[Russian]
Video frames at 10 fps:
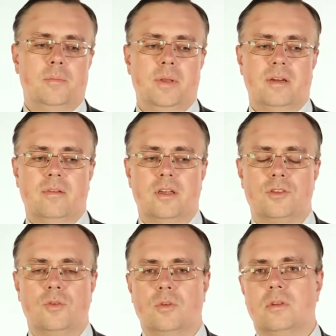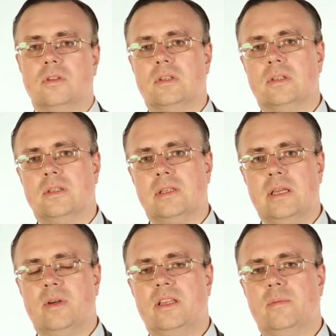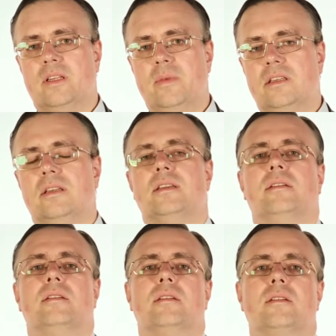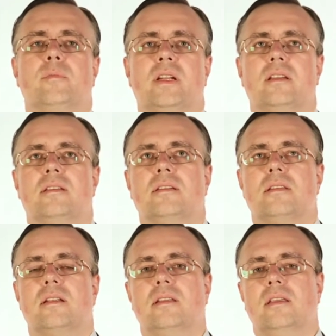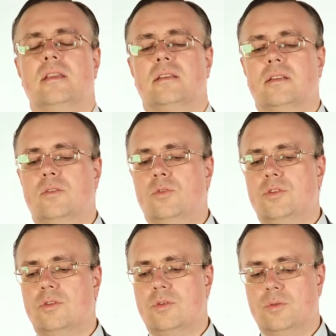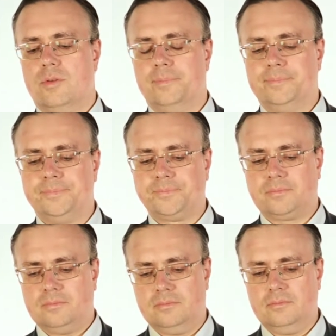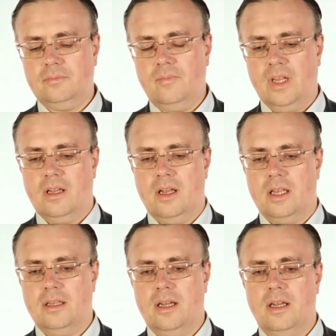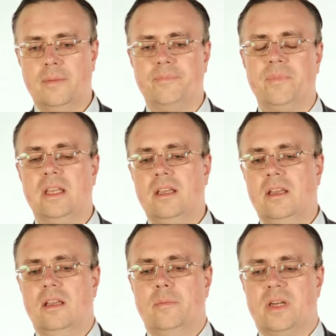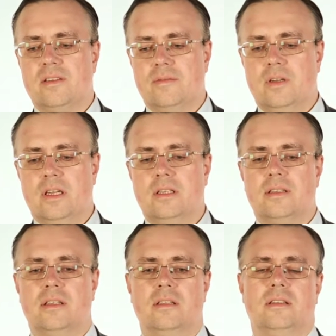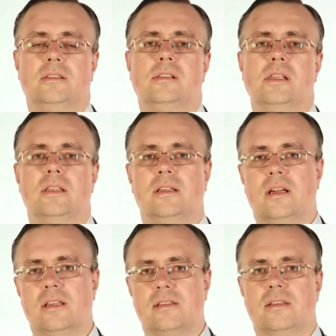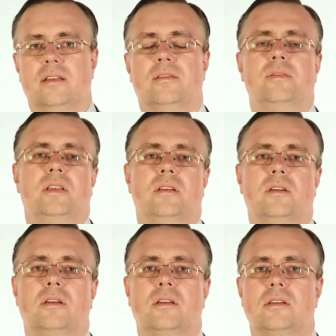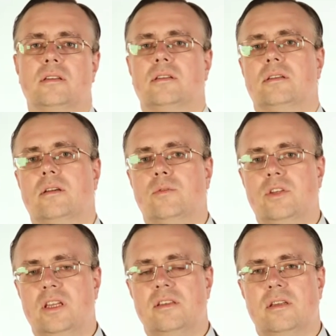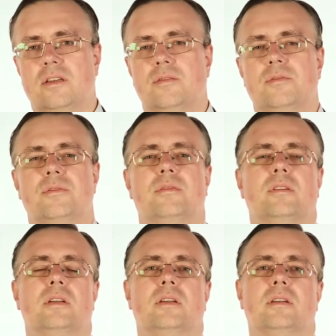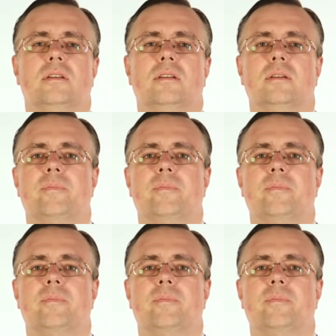Первое, что э, необходимо отметить в проекте стратегии, это то, что она призывает к интеграции всех э, участников э,